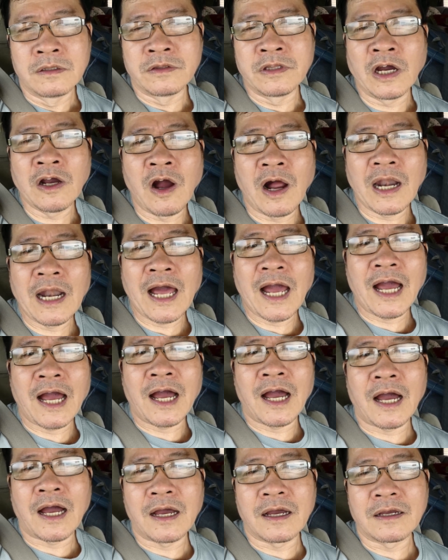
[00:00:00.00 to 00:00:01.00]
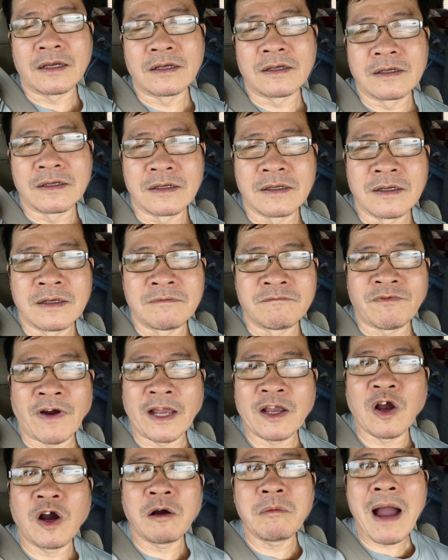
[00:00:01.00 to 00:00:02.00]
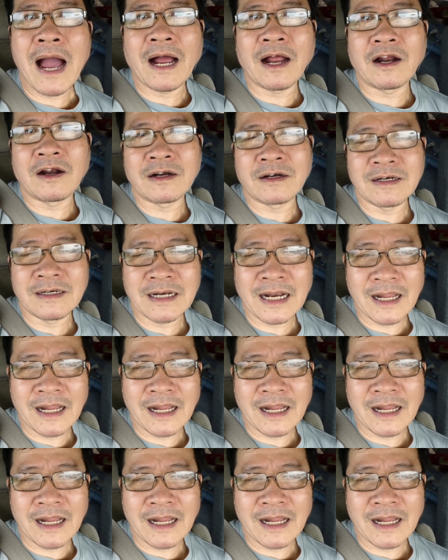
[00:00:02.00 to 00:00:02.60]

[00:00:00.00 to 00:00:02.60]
nó gọi là phải có bằng